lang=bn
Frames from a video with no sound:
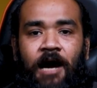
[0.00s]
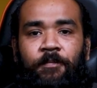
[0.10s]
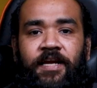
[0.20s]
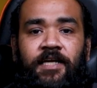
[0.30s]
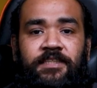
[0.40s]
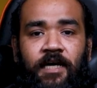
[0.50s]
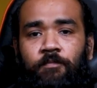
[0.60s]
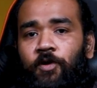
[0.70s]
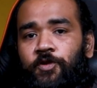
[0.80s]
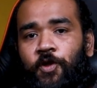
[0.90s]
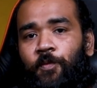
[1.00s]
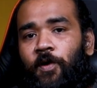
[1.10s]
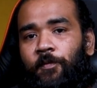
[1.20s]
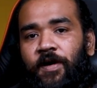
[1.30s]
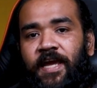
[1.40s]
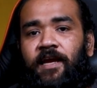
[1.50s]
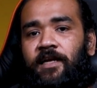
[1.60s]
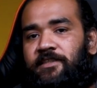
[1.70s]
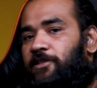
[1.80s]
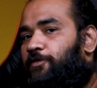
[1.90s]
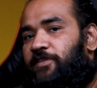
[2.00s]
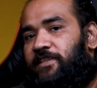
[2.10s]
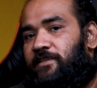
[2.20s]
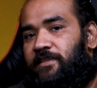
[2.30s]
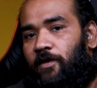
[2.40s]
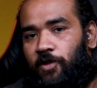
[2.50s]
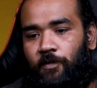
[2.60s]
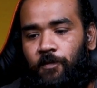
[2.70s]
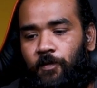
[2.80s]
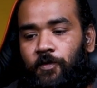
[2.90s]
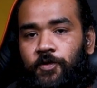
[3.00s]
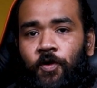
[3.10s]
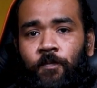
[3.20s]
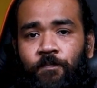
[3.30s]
আমরা এই কার্ডটি আনবক্স করবো এবং এই কার্ডটি কিছু ফিচার্স নিয়ে কথা বলবো সো